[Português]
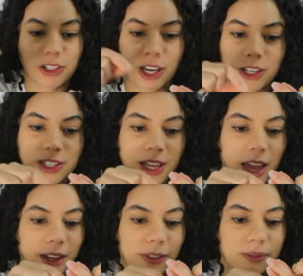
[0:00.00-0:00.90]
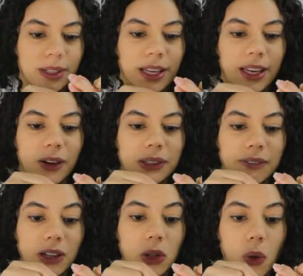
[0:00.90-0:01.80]
Gente, sério. Eu
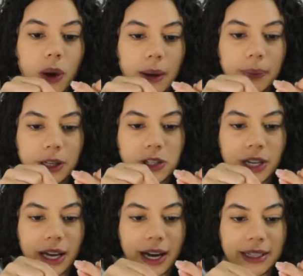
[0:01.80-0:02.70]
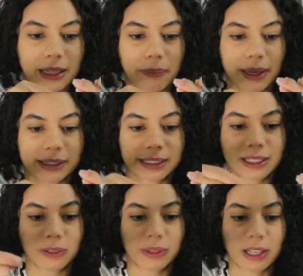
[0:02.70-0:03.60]
tava louca pra chegar essa peça,
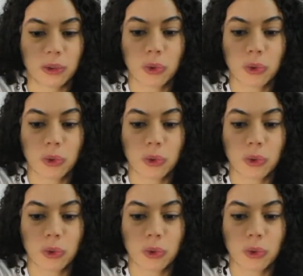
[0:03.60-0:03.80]
vocês não tem